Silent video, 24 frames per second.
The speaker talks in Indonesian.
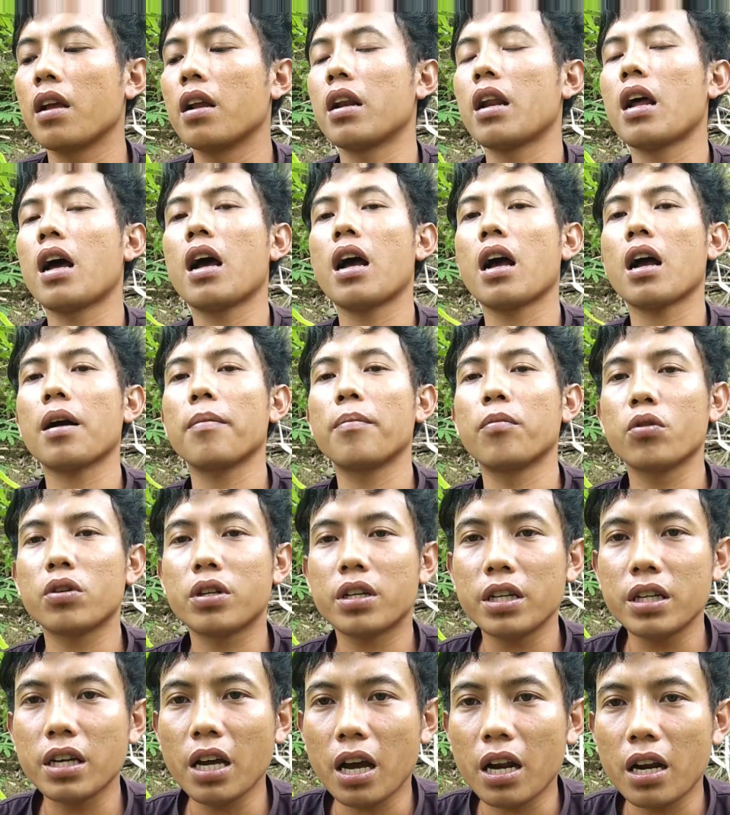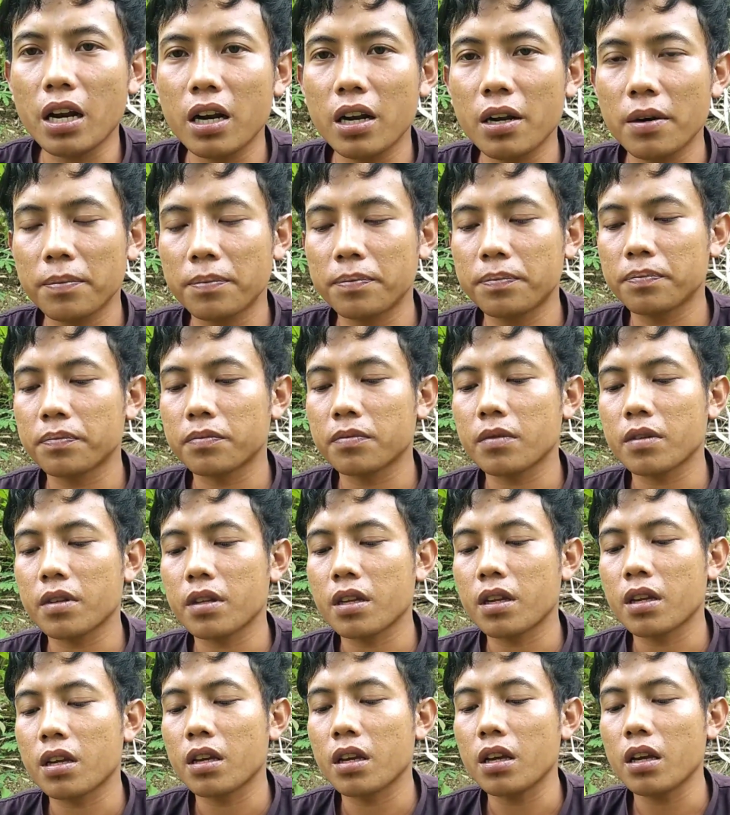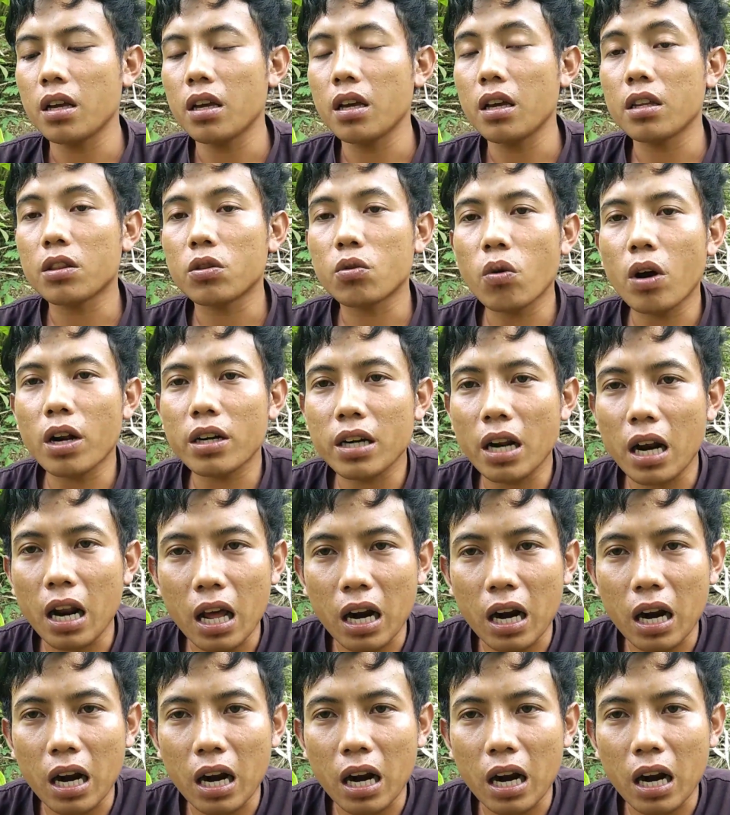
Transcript: nah kemudian itu ada